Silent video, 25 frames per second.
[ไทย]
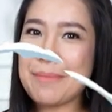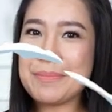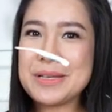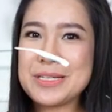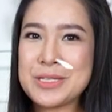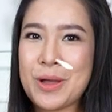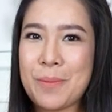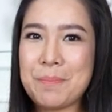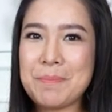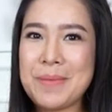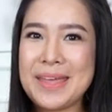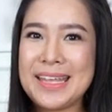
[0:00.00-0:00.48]
ตามไป
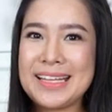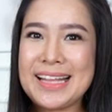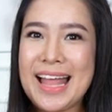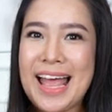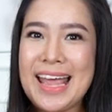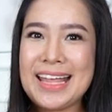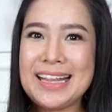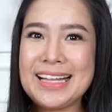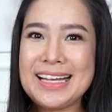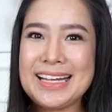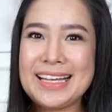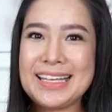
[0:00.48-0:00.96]
ช้อปปิ้ง
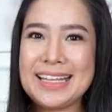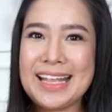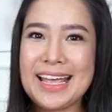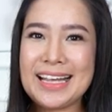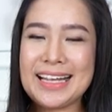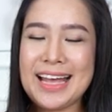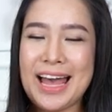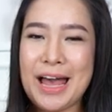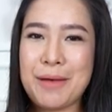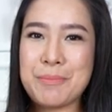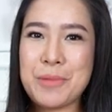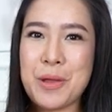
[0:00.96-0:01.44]
ได้เลย
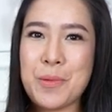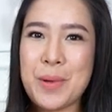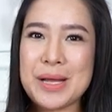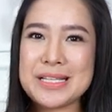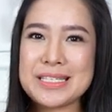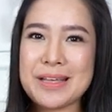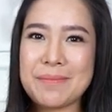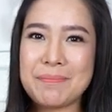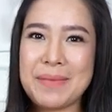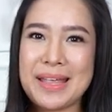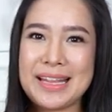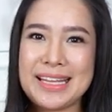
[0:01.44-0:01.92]
นะคะไม่ว่า
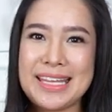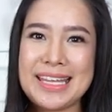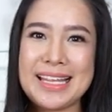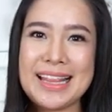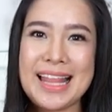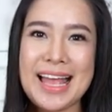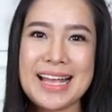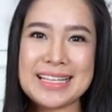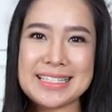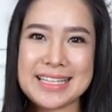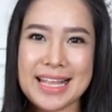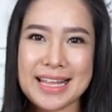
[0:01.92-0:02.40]
จะเป็นที่
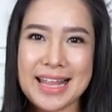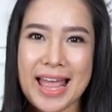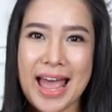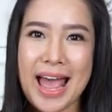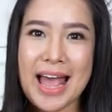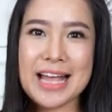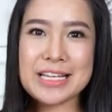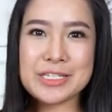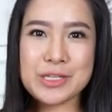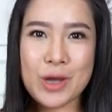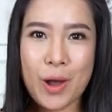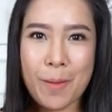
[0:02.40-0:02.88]
Lazada,
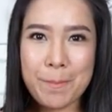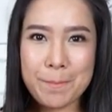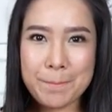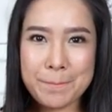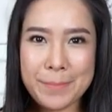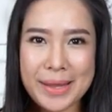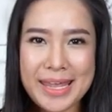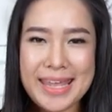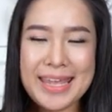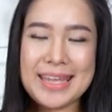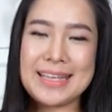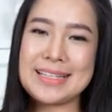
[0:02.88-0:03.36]

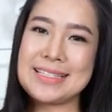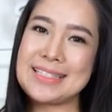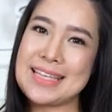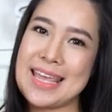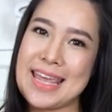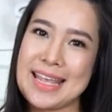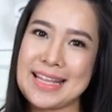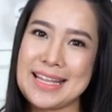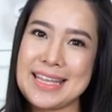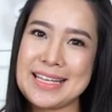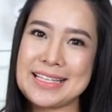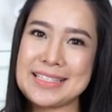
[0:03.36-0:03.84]
Shopee, เจ
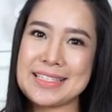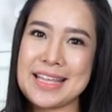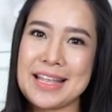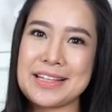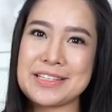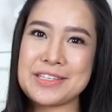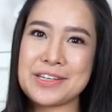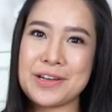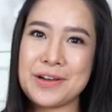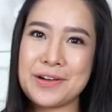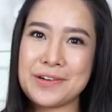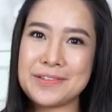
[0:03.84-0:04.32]
ดี
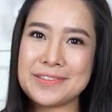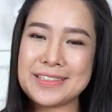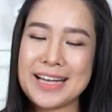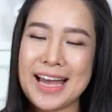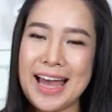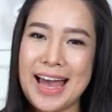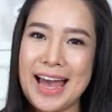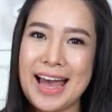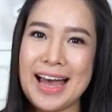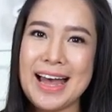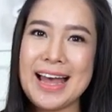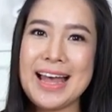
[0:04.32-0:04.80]
Central
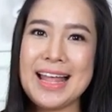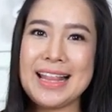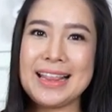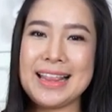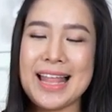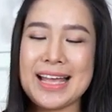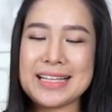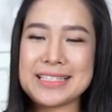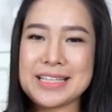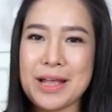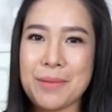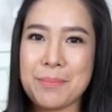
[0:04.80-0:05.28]
ค่ะ
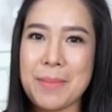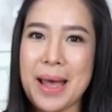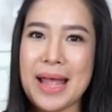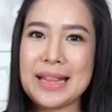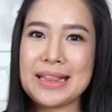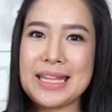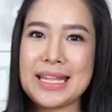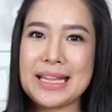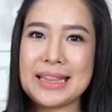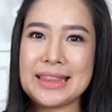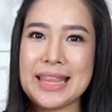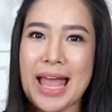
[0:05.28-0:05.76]
และสามาร
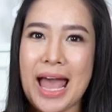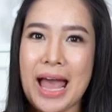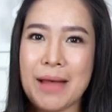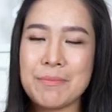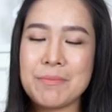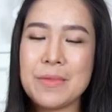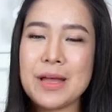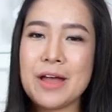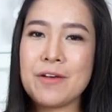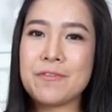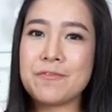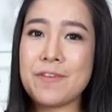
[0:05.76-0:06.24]
ถติดตาม
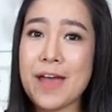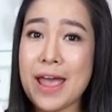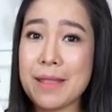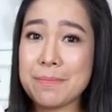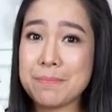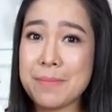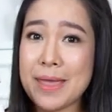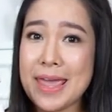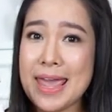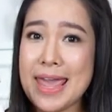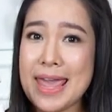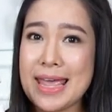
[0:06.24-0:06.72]
แฟ
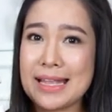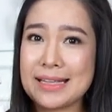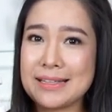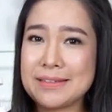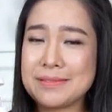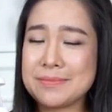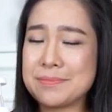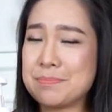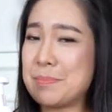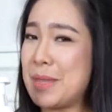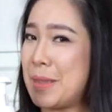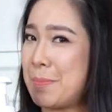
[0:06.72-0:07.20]
นเพจ
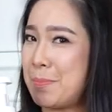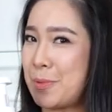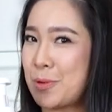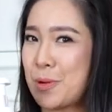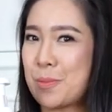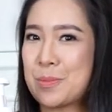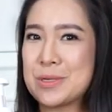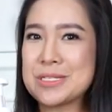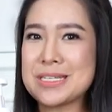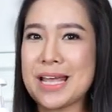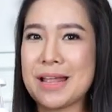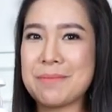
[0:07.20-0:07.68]
มีโปร
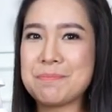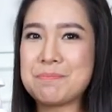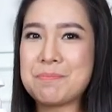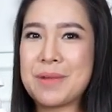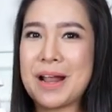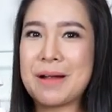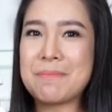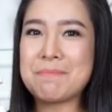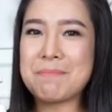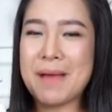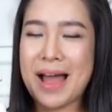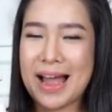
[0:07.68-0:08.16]
โมชั่น
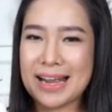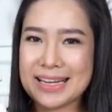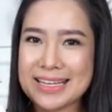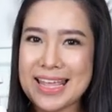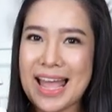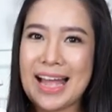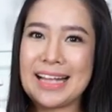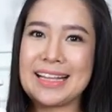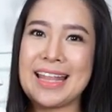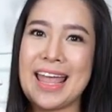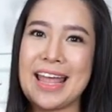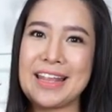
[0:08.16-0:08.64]
ปังๆ
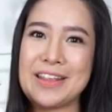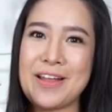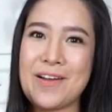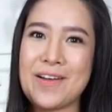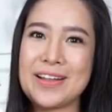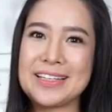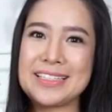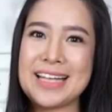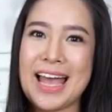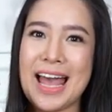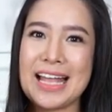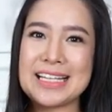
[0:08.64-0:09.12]
อย่างแน่น
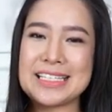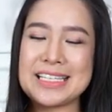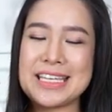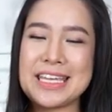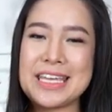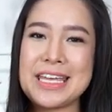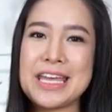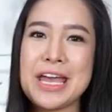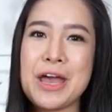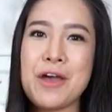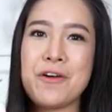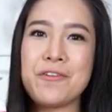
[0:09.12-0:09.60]
อนค่ะ
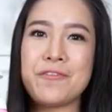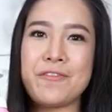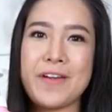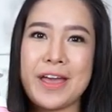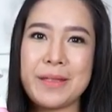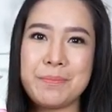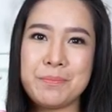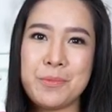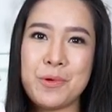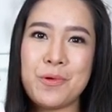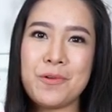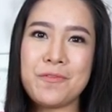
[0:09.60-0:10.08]
ที่
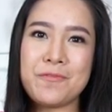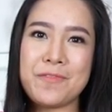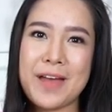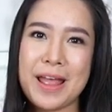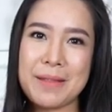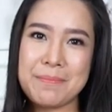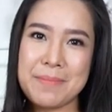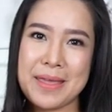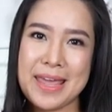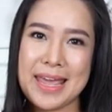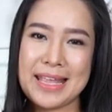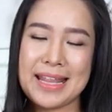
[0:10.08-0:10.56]
Facebook แฟ
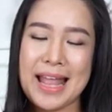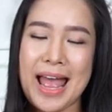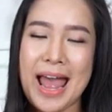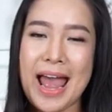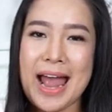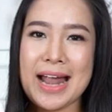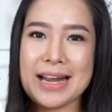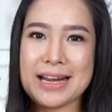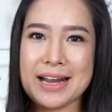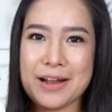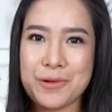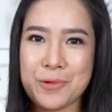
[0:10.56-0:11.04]
นเพจ
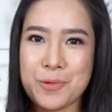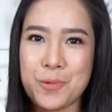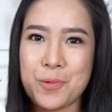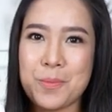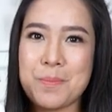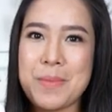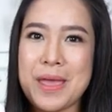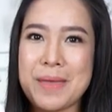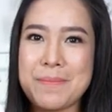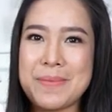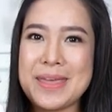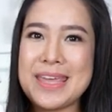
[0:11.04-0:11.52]
Arau
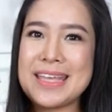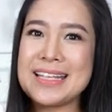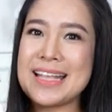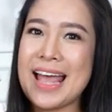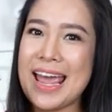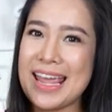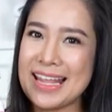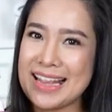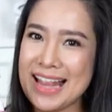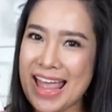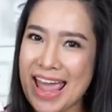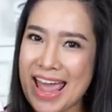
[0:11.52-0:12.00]
Baby
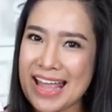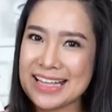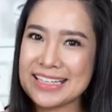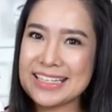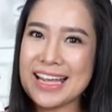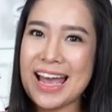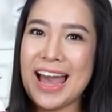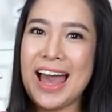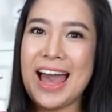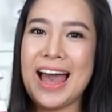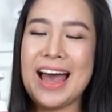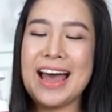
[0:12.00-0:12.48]
Thailand
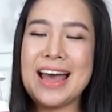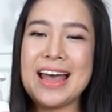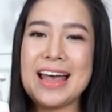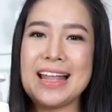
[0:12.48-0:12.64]
ค่ะ